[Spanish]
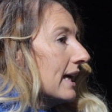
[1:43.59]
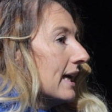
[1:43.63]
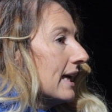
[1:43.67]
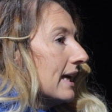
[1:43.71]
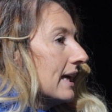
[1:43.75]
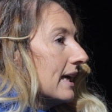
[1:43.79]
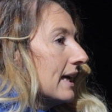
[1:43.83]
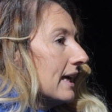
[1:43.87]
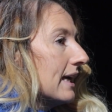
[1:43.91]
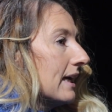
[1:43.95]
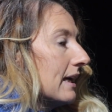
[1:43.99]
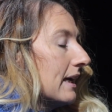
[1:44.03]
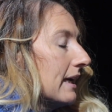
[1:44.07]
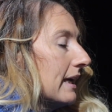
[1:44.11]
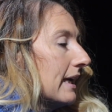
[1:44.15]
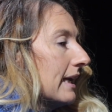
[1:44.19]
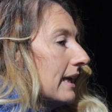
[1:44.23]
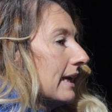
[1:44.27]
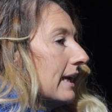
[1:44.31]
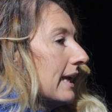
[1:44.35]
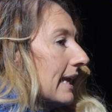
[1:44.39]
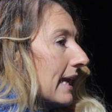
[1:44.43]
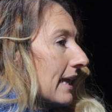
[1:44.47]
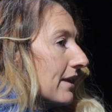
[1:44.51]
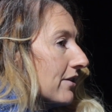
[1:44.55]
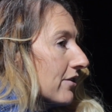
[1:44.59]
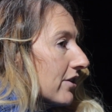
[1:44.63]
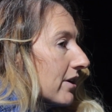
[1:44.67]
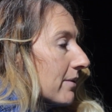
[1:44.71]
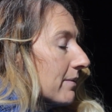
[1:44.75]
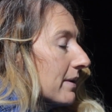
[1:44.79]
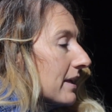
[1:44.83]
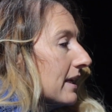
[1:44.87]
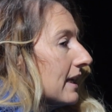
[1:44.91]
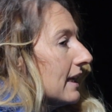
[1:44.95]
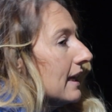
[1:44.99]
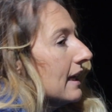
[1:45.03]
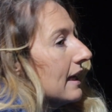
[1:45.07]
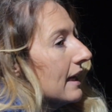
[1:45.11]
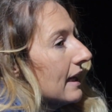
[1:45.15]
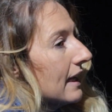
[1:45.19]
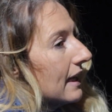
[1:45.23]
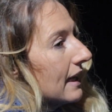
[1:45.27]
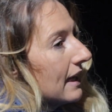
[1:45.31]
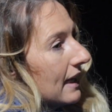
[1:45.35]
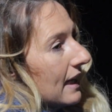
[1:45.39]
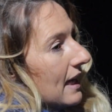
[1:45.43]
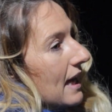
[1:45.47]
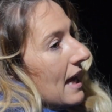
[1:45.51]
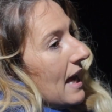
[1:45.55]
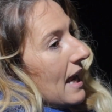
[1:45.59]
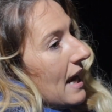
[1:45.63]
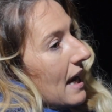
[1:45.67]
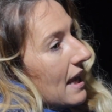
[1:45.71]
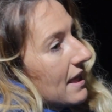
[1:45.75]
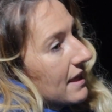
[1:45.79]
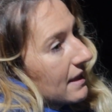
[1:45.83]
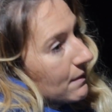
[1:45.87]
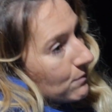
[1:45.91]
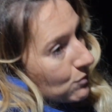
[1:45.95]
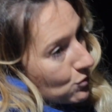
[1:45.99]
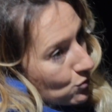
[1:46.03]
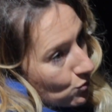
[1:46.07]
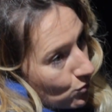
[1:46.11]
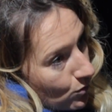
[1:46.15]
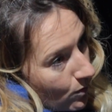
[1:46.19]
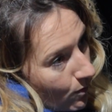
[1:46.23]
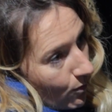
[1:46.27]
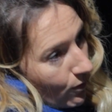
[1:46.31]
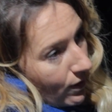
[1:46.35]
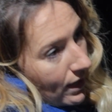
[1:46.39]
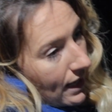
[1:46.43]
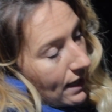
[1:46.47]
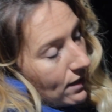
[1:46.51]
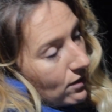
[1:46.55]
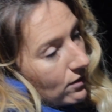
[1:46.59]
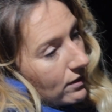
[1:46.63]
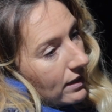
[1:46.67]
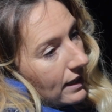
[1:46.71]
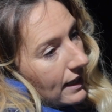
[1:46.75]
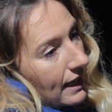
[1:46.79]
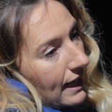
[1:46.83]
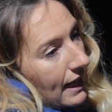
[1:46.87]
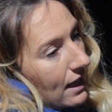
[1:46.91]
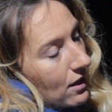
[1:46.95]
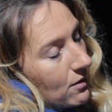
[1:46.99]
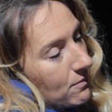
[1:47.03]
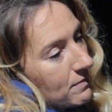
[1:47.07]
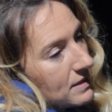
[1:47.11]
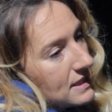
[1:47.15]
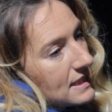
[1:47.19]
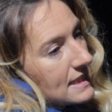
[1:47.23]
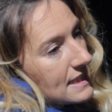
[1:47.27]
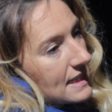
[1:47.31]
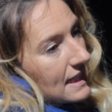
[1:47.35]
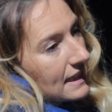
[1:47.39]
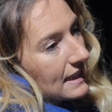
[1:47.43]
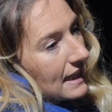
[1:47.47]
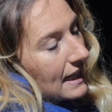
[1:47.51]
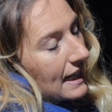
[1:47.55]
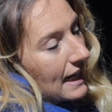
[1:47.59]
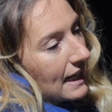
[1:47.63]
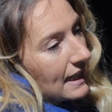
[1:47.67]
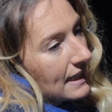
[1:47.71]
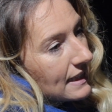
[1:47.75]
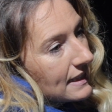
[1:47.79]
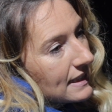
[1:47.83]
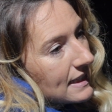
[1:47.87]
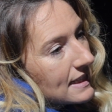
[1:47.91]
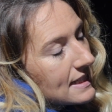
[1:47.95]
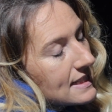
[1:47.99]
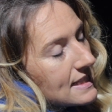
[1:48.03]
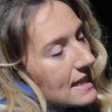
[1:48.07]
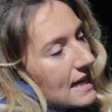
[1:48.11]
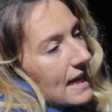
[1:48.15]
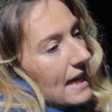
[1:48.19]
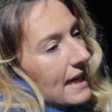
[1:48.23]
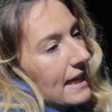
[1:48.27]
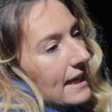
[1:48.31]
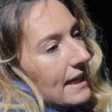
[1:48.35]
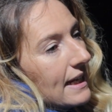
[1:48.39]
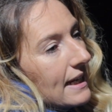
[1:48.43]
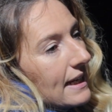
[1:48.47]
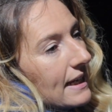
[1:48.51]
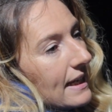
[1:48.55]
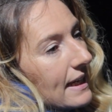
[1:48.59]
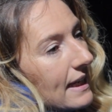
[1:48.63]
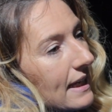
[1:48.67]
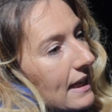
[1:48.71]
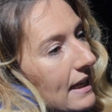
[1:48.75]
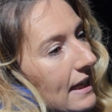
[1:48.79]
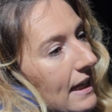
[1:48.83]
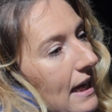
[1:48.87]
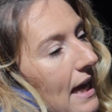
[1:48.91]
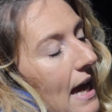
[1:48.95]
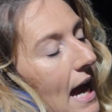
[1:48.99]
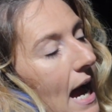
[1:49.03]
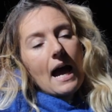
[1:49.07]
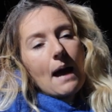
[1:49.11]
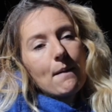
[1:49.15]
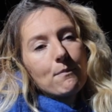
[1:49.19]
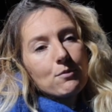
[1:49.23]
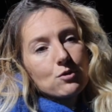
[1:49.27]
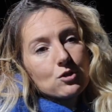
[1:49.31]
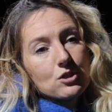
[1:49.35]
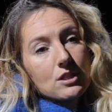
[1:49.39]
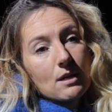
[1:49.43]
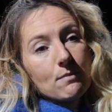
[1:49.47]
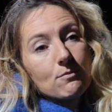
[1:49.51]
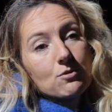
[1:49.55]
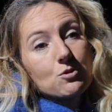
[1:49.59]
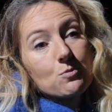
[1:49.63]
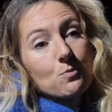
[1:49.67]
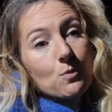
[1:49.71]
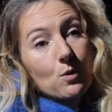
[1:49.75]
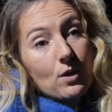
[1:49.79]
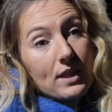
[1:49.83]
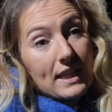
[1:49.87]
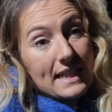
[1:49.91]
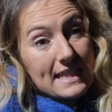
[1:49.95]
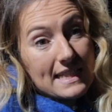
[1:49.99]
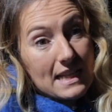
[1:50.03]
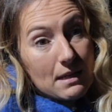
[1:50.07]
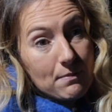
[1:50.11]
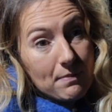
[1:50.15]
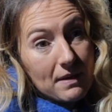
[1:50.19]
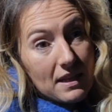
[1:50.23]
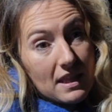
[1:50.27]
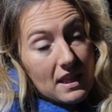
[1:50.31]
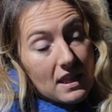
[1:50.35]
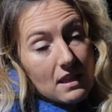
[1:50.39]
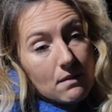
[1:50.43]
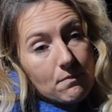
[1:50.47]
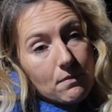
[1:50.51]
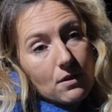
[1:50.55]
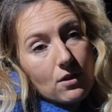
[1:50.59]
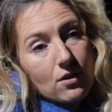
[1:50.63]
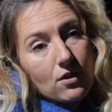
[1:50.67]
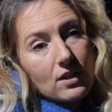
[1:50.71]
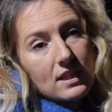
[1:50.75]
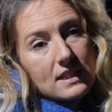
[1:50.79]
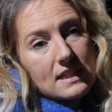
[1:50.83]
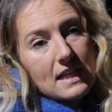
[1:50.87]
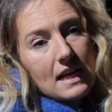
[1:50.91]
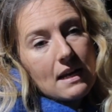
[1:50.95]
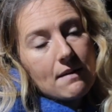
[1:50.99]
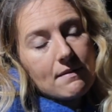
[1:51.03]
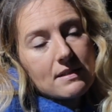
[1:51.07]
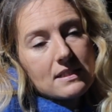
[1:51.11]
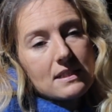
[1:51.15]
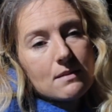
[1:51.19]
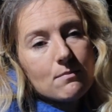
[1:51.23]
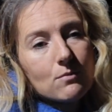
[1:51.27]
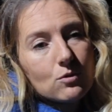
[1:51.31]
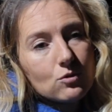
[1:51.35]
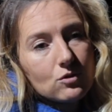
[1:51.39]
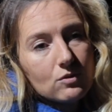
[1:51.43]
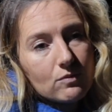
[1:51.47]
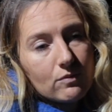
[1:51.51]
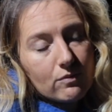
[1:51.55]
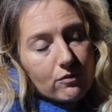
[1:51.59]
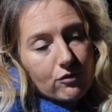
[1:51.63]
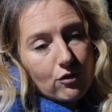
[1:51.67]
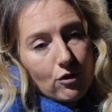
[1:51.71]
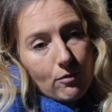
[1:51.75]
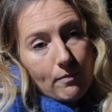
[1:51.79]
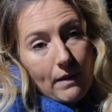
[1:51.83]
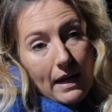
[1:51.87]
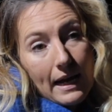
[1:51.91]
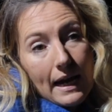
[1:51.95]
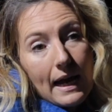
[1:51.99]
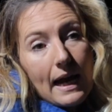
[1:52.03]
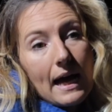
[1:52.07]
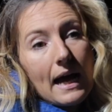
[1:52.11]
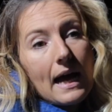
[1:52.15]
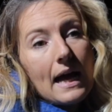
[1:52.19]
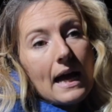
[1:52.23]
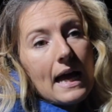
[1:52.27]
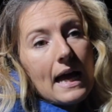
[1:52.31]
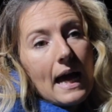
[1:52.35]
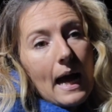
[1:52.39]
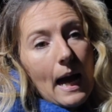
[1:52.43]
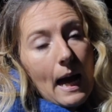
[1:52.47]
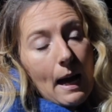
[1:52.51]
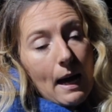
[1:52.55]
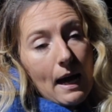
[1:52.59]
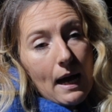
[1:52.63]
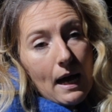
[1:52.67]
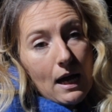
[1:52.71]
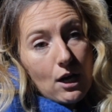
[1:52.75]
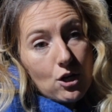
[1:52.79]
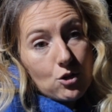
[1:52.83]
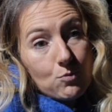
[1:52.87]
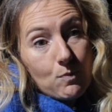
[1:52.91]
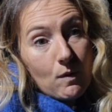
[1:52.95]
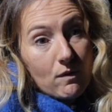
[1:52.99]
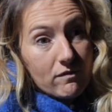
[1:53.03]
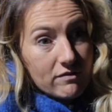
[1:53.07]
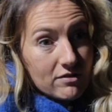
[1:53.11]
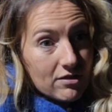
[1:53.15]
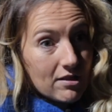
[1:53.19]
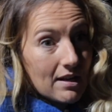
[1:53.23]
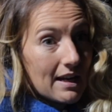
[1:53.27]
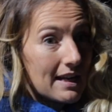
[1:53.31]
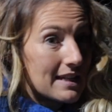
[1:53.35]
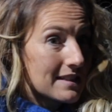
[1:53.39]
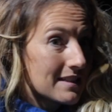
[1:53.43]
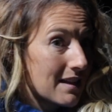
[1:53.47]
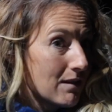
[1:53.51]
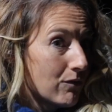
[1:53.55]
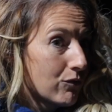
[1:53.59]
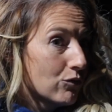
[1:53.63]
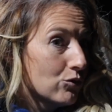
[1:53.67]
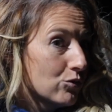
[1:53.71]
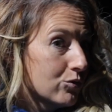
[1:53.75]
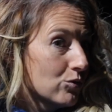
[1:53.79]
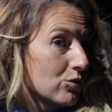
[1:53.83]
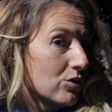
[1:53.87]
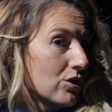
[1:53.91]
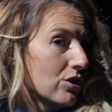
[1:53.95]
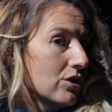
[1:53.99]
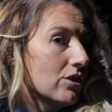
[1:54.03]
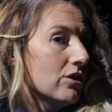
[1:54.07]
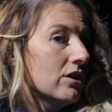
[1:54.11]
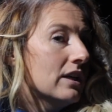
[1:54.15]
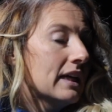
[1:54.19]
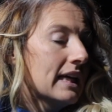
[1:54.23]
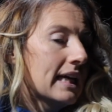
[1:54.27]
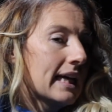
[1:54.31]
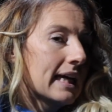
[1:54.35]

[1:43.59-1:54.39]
El, año que viene eh, lanzamos un nuevo grado, el grado en Business Data Analytics, en el que apostamos por desde el principio, ¿no? desde la base, formar a, los profesionales del futuro ¿no?